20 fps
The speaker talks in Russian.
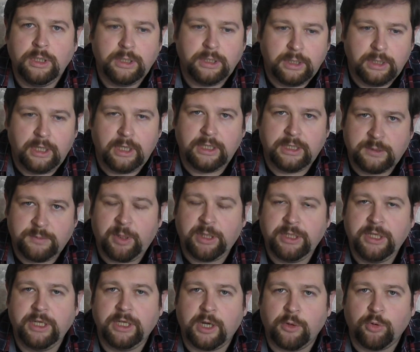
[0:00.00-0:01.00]
на
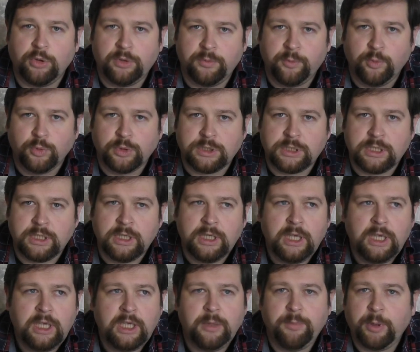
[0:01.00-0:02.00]
исполнение какой-то функции.
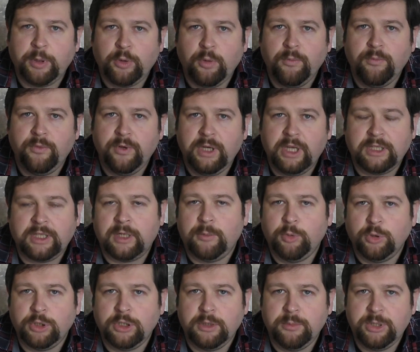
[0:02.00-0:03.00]
И потом вы
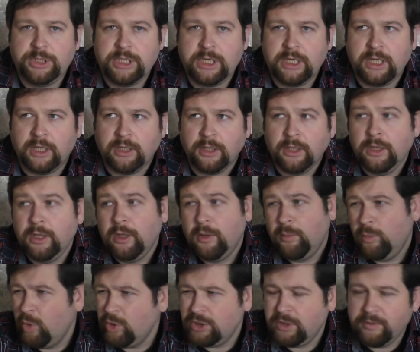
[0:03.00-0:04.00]
отработанный материал.
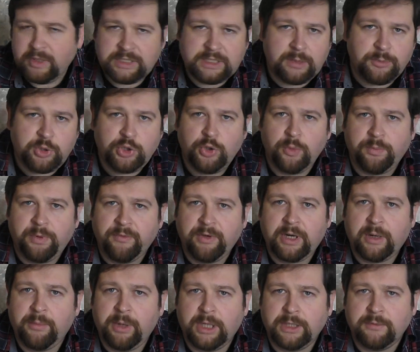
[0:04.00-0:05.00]
Можно вас там еще
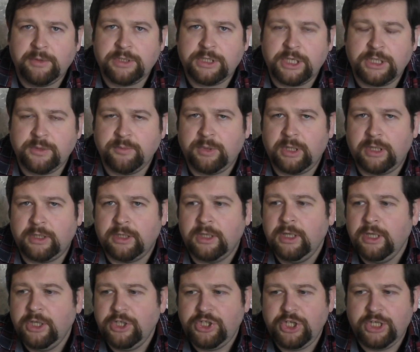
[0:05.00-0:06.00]
повырабатывать, скажем так,
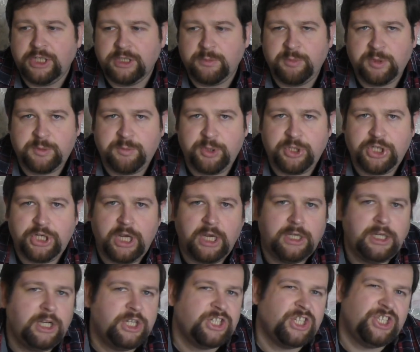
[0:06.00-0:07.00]
через
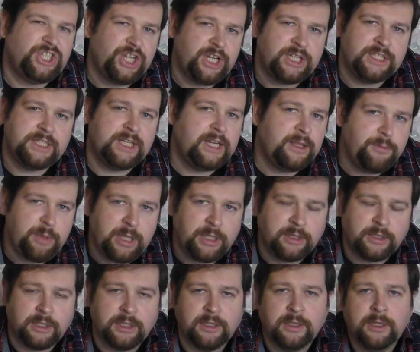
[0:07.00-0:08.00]
обеспечение или же через
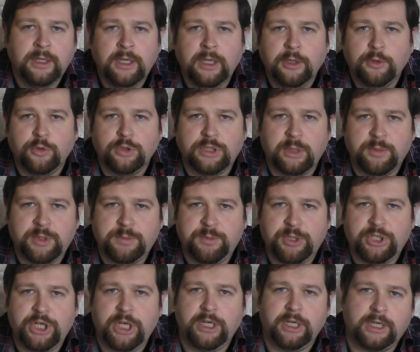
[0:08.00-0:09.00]
элементы. То есть
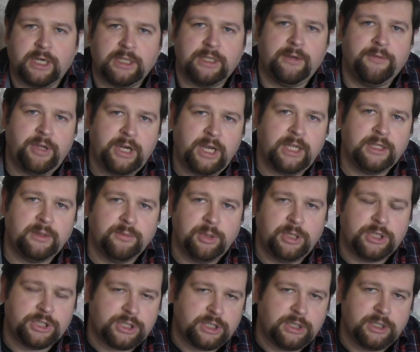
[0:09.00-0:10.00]
обеспечение, когда вы рядом
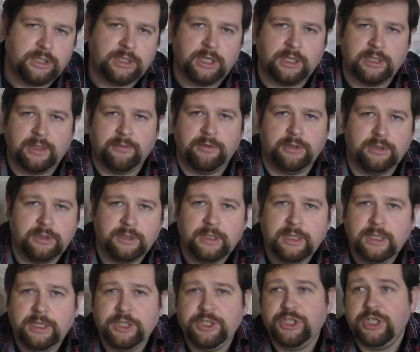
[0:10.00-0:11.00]
или же когда вы
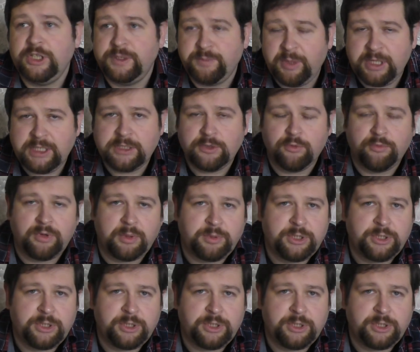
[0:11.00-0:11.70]
через приставов